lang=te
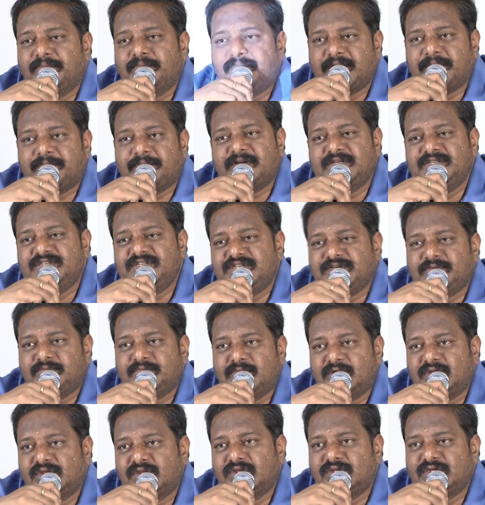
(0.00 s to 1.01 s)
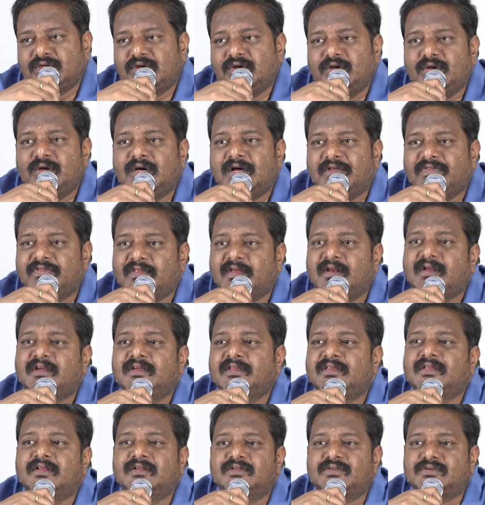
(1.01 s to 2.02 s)
ప్రపంచం మొత్తంలో
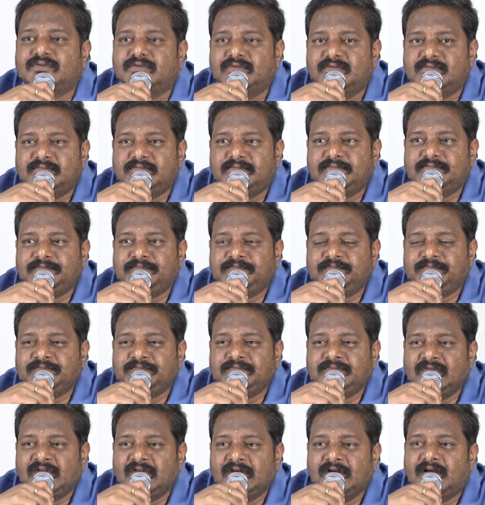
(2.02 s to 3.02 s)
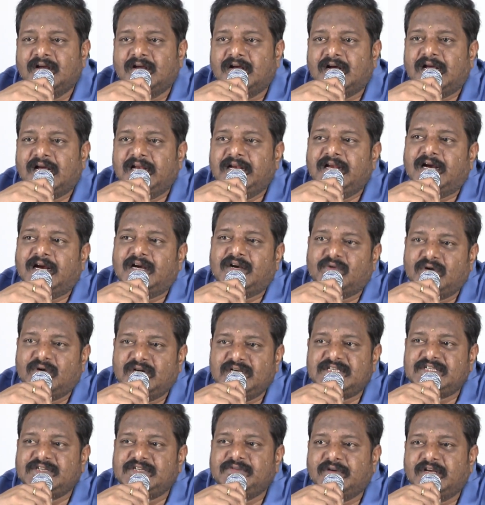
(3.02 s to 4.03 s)
అందరికీ తెలుసు కానీ
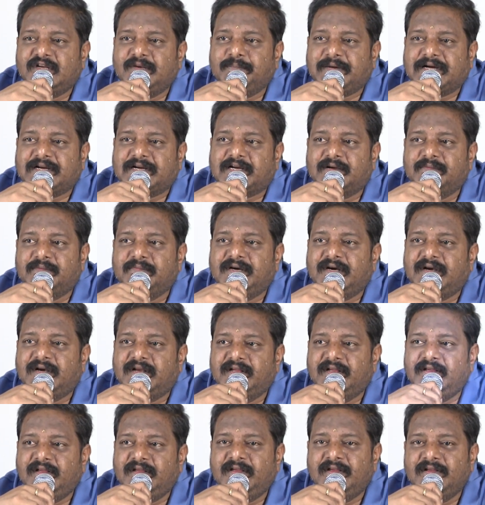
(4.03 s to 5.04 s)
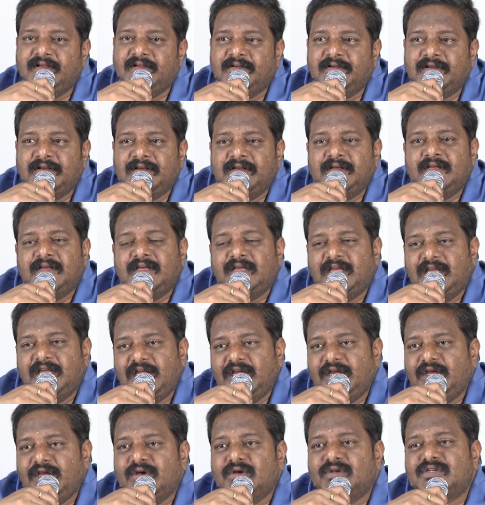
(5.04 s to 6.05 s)
అటువంటి సినిమాని పక్కన పెట్టి
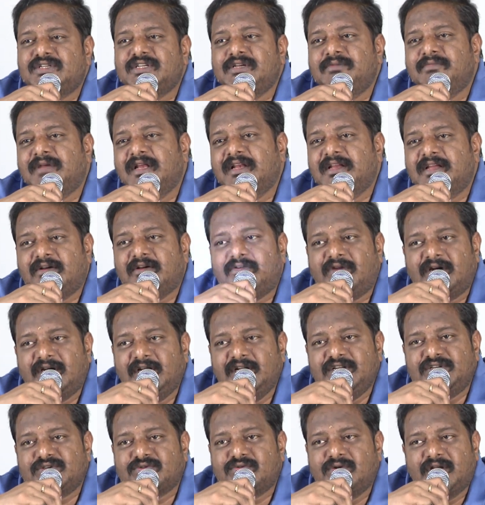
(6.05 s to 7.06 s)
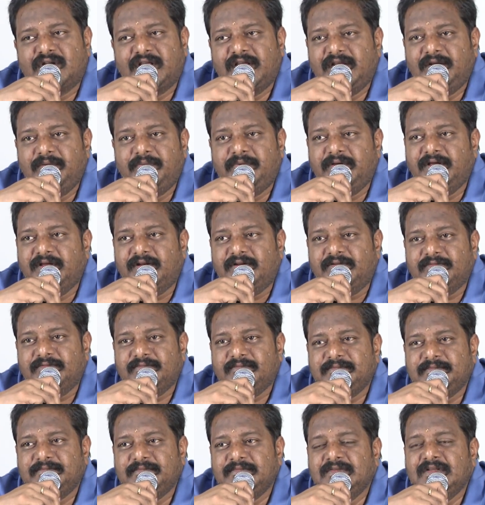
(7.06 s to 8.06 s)
ఏయో సినిమాలకి అవార్డులు ఇచ్చుకుంటా వెళ్ళిపోయారు
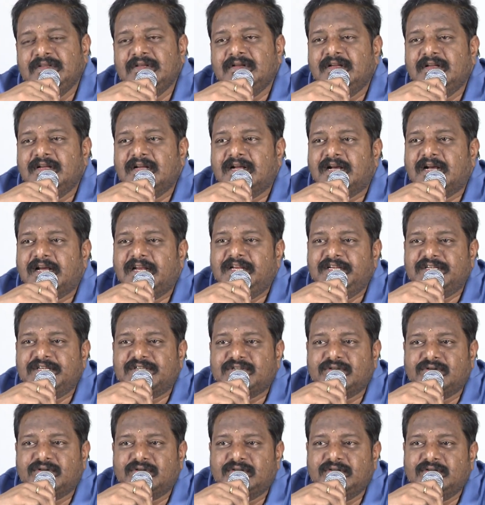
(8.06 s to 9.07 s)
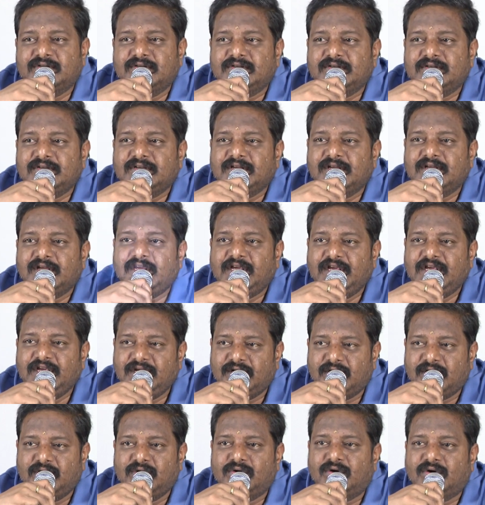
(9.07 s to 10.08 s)
కనీసం
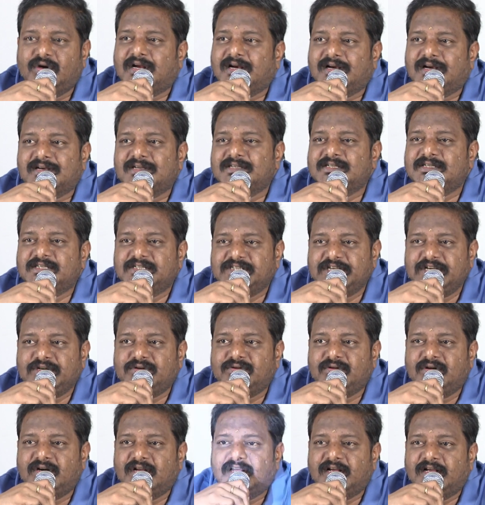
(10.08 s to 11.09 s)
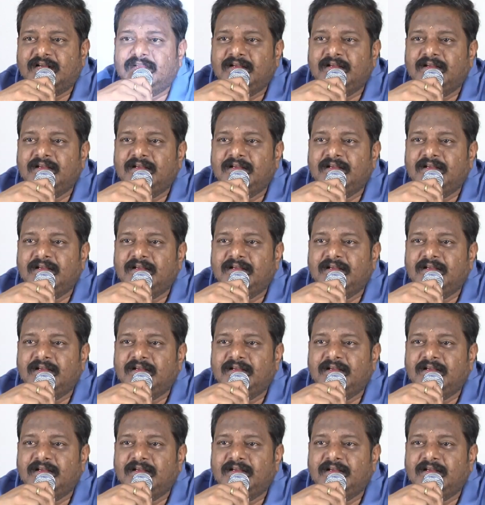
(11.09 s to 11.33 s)
హీరోని కూడా కంటిన్యూ చేయకుండా